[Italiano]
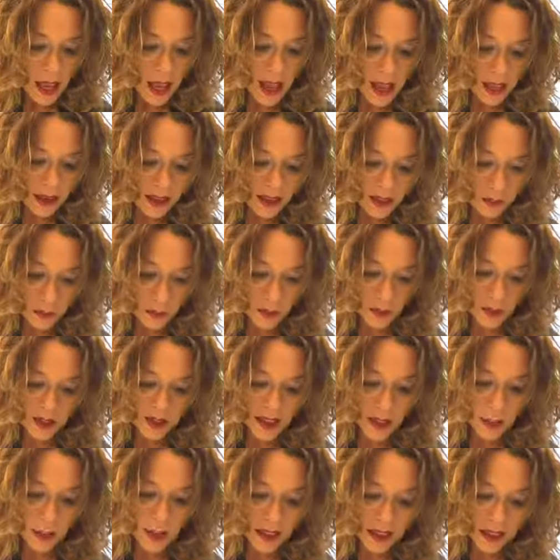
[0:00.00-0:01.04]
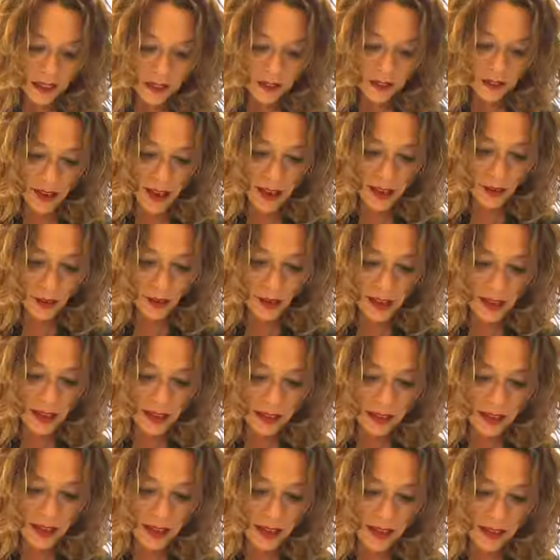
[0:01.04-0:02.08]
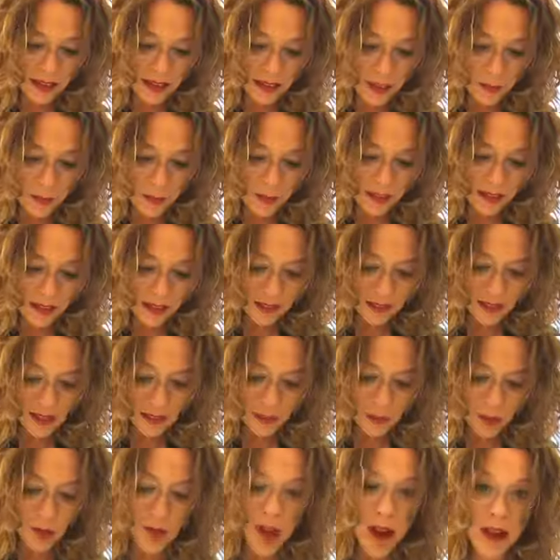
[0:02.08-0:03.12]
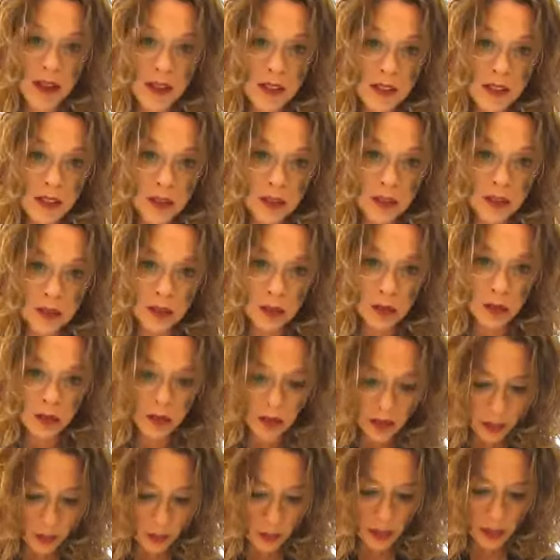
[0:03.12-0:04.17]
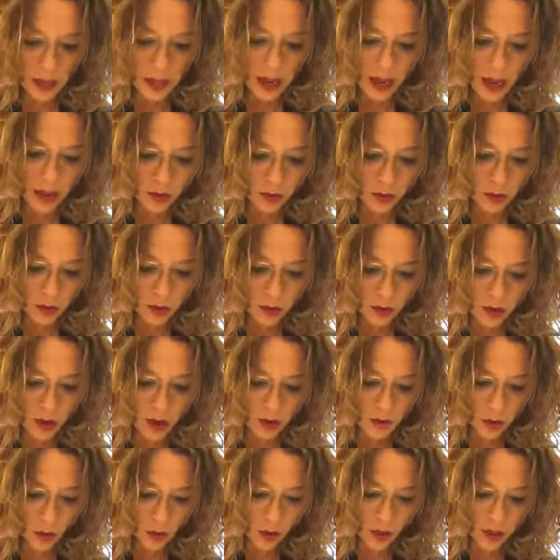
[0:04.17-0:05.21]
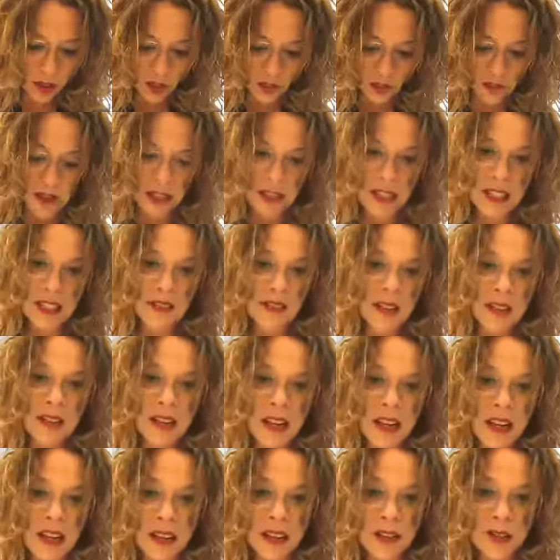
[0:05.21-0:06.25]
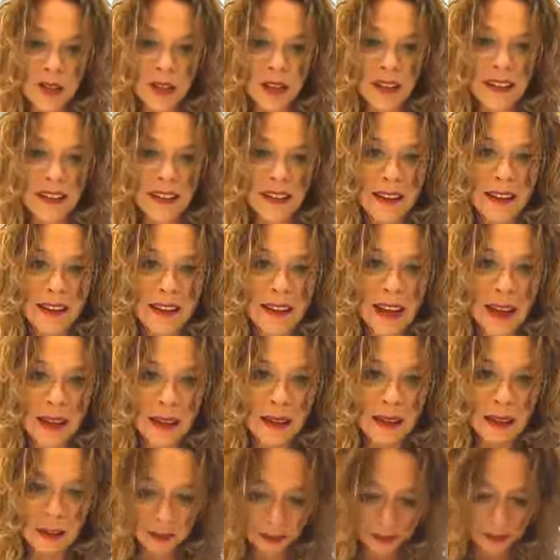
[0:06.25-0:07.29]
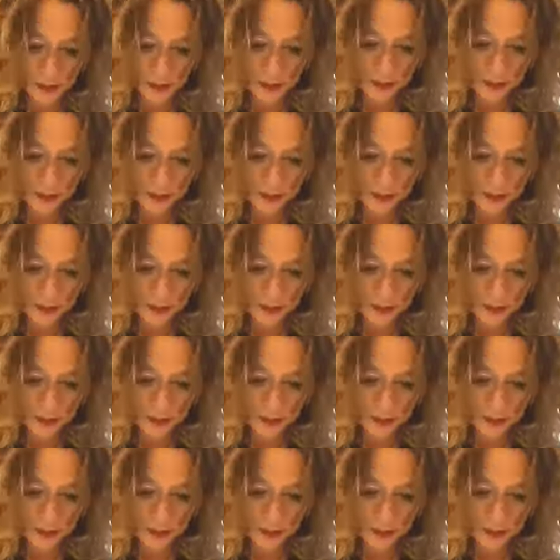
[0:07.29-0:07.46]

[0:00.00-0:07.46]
È responsabile interno della sala stampa del Teatro Ariston, dove ogni anno si svolge il Festival della canzone italiana.